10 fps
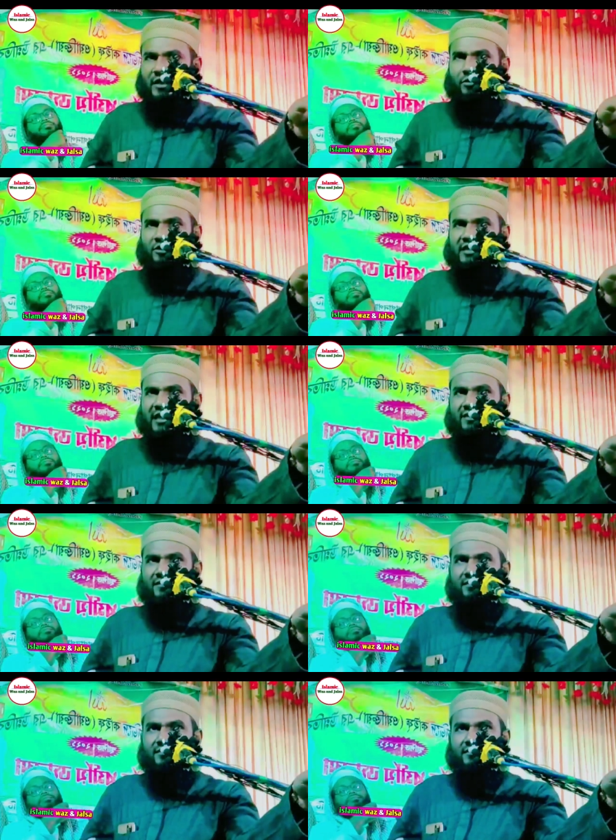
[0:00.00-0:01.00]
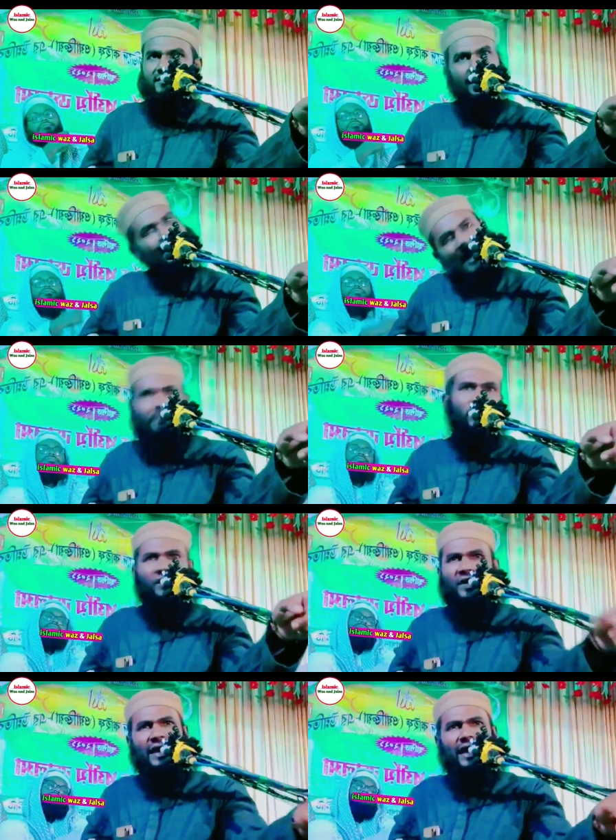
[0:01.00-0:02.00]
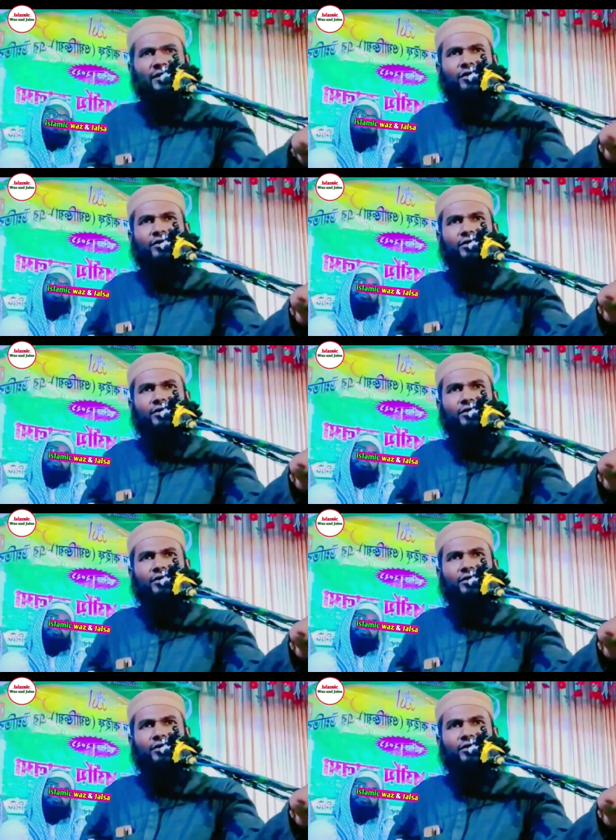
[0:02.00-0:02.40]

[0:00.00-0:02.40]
কথা বলছে এ কাফের হয়ে গেল